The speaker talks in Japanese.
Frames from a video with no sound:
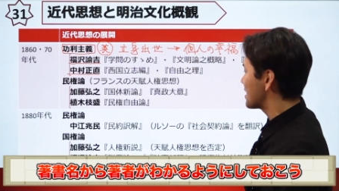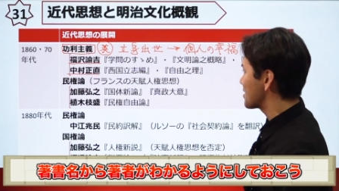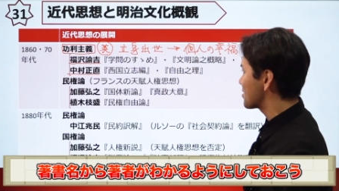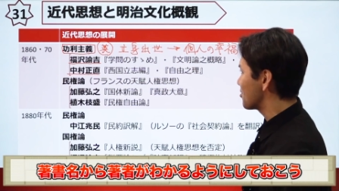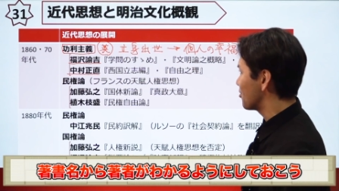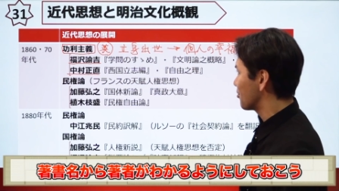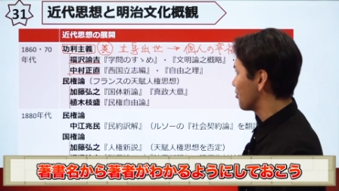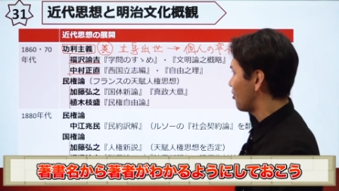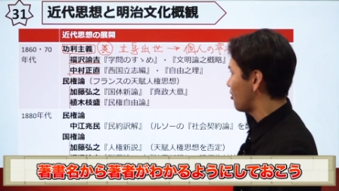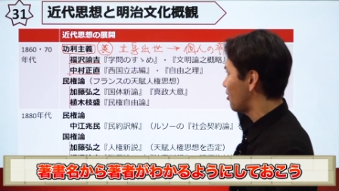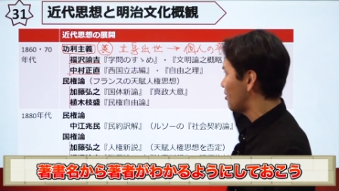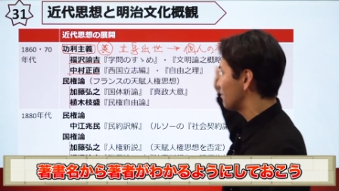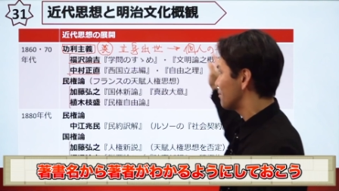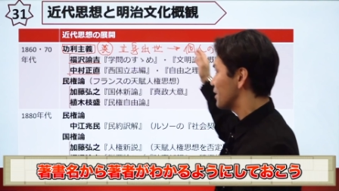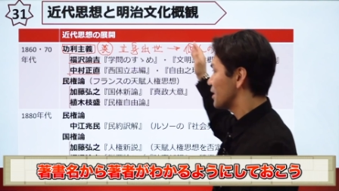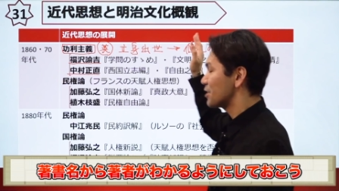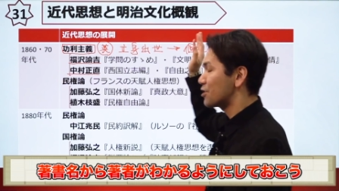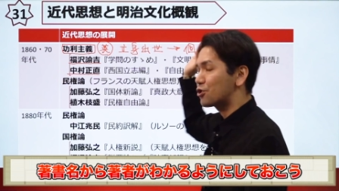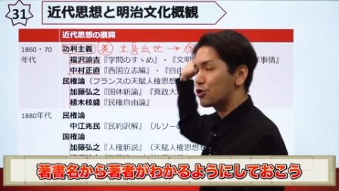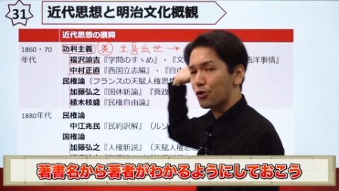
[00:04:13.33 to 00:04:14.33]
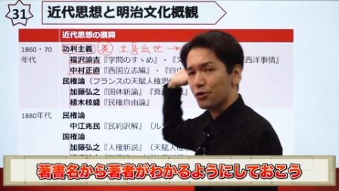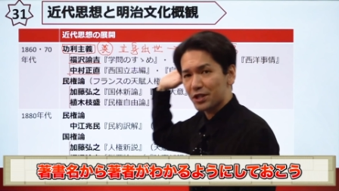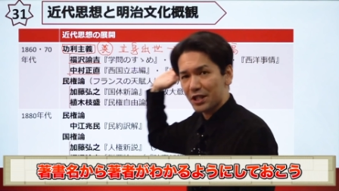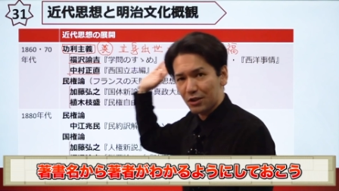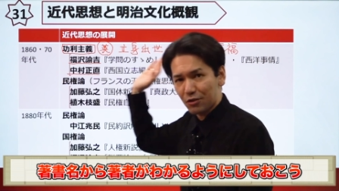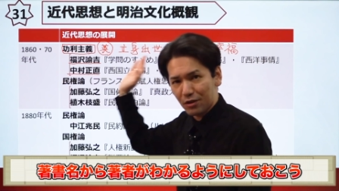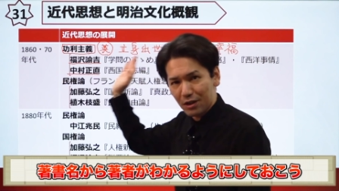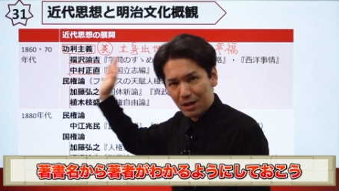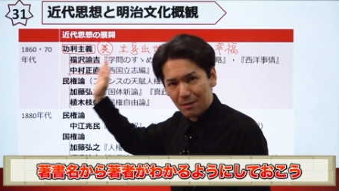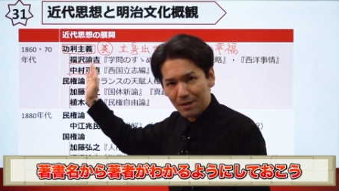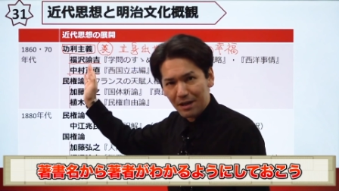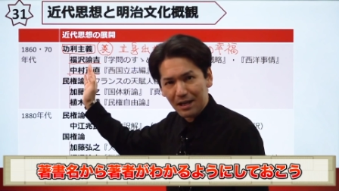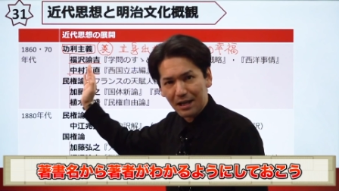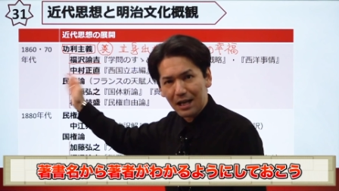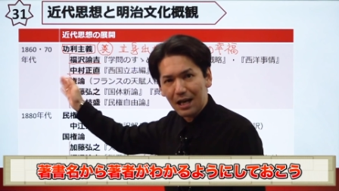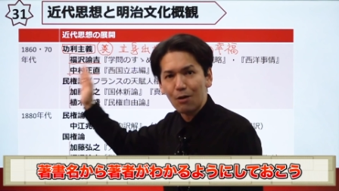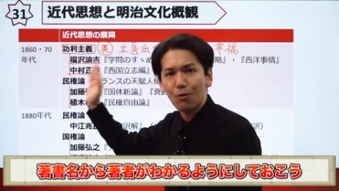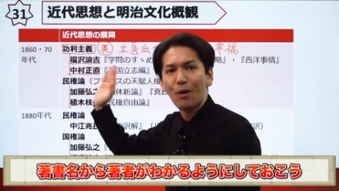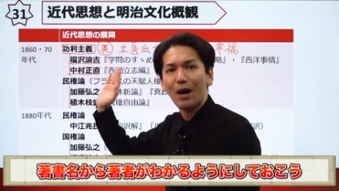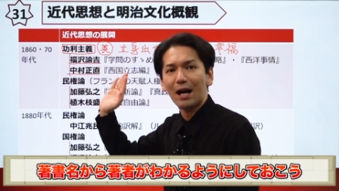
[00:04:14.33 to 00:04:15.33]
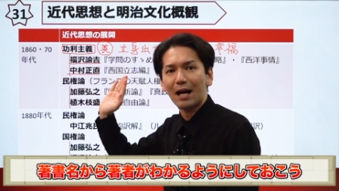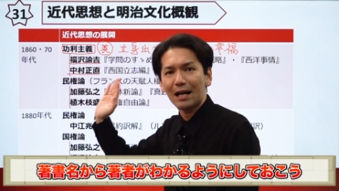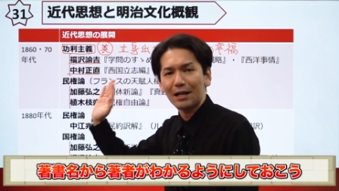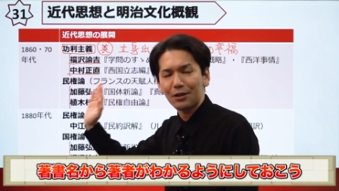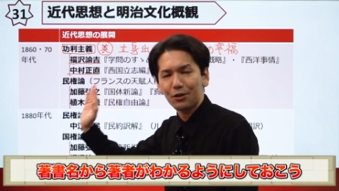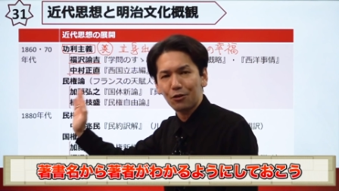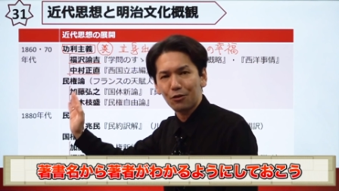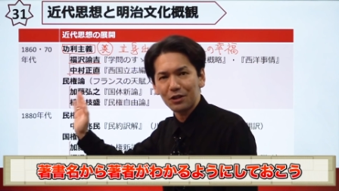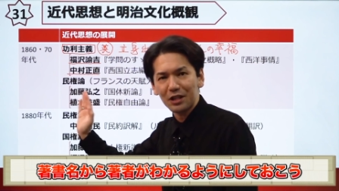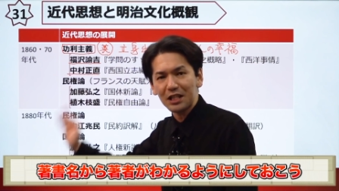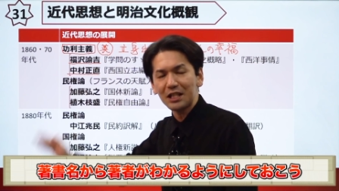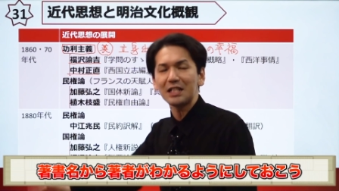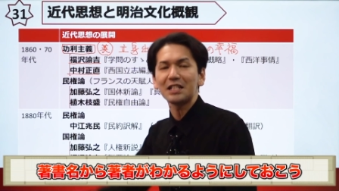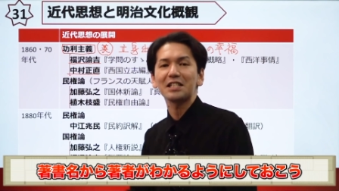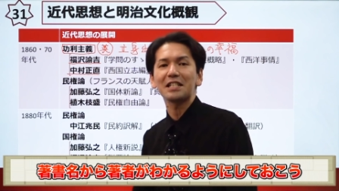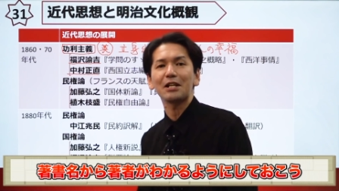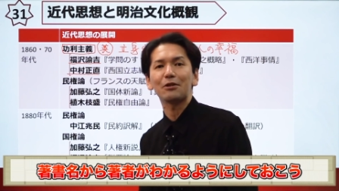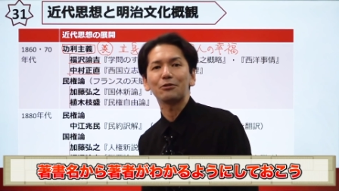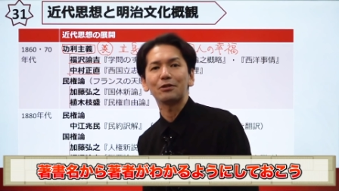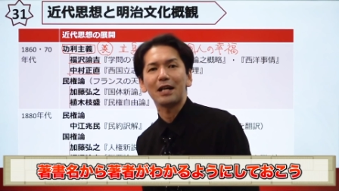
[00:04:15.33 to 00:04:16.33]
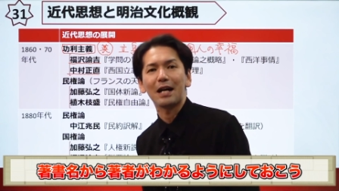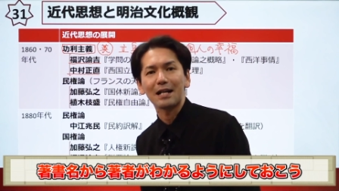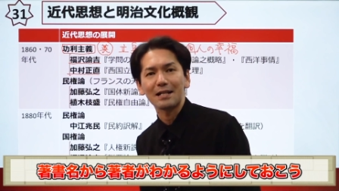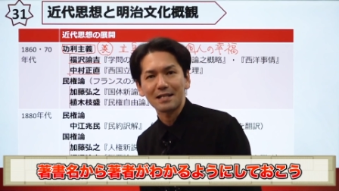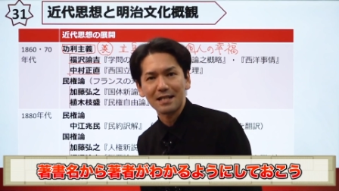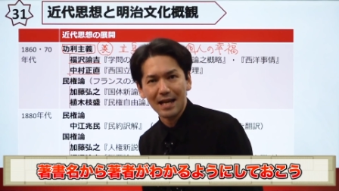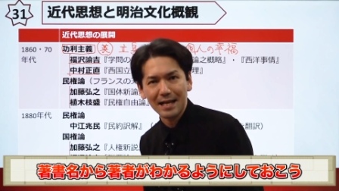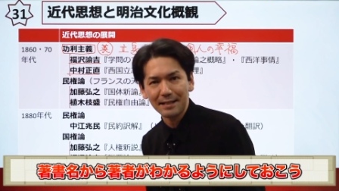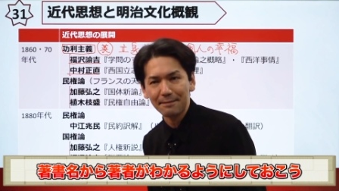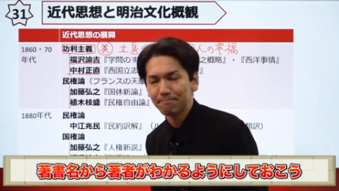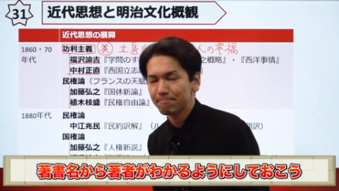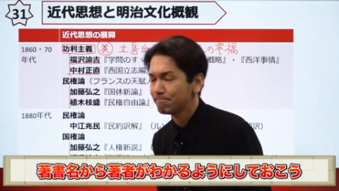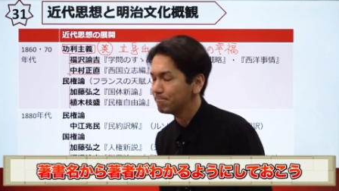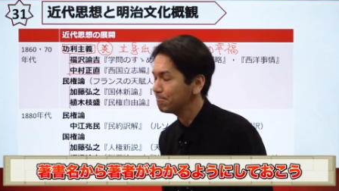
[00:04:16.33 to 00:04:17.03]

その著者の名前がわかるようにしてください。